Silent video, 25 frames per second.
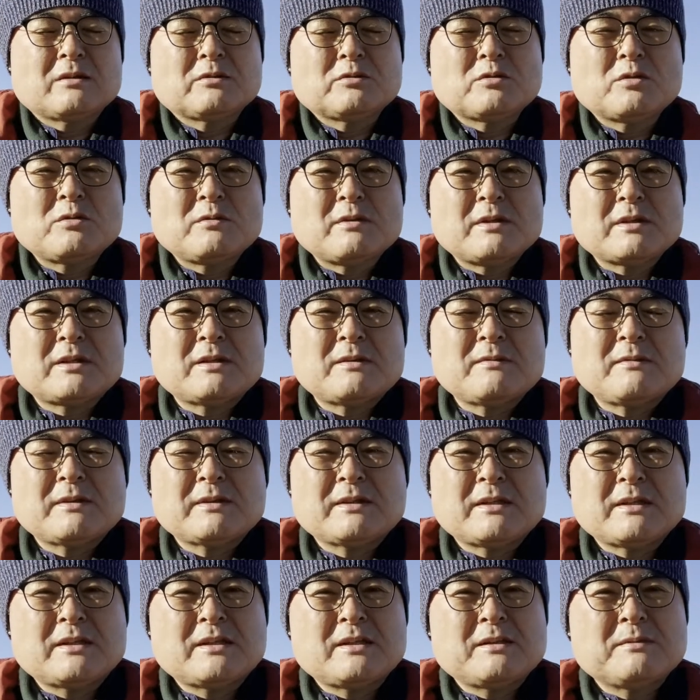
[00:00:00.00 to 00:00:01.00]
問い合わせは
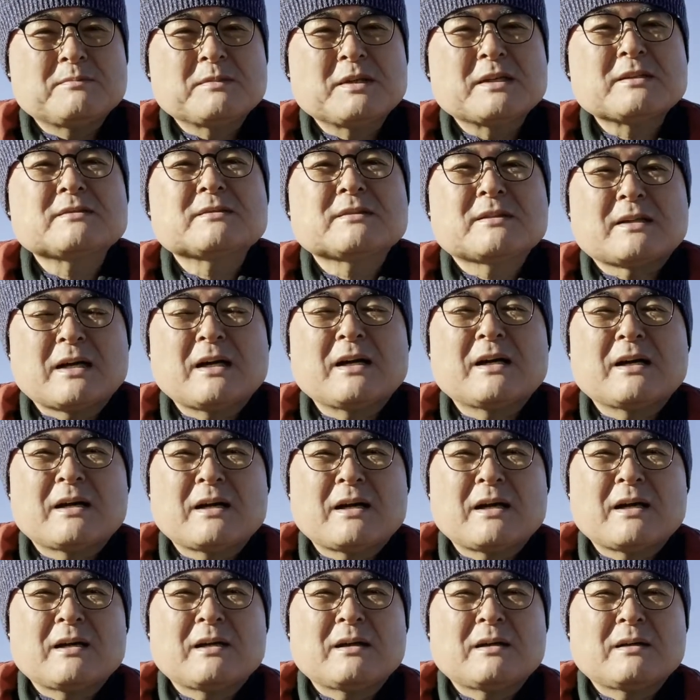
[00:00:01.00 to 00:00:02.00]
できますが
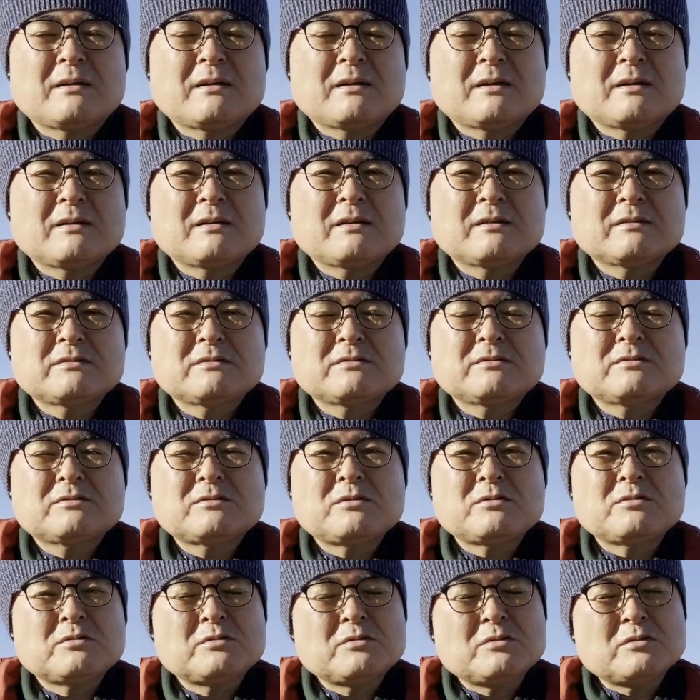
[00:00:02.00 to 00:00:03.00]

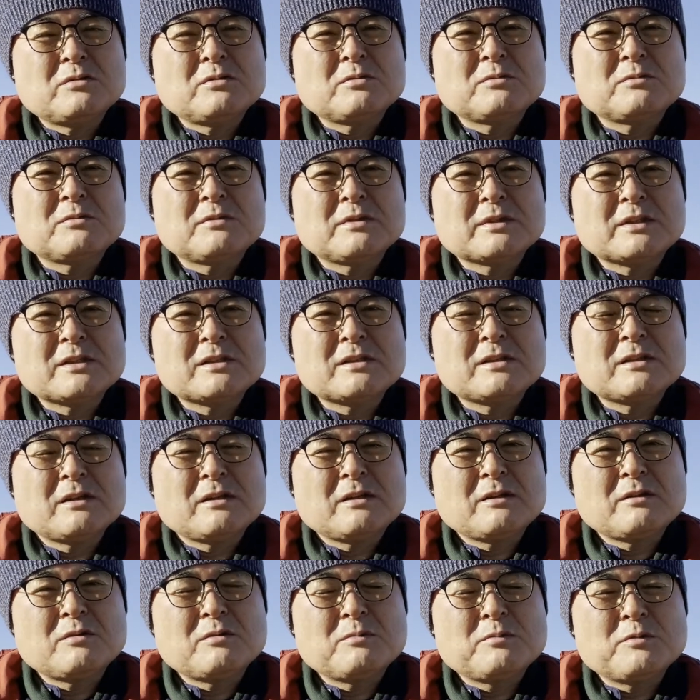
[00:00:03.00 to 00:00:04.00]
ちょっと私
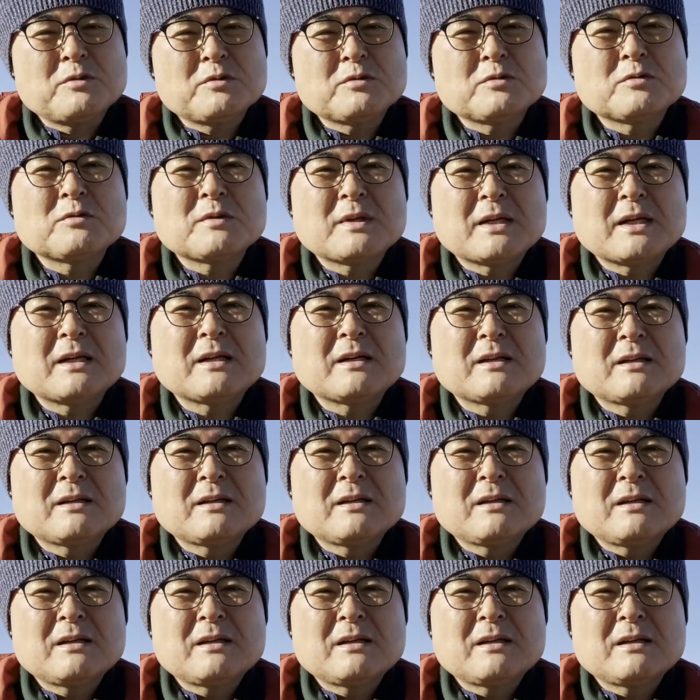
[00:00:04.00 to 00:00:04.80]
が思うのは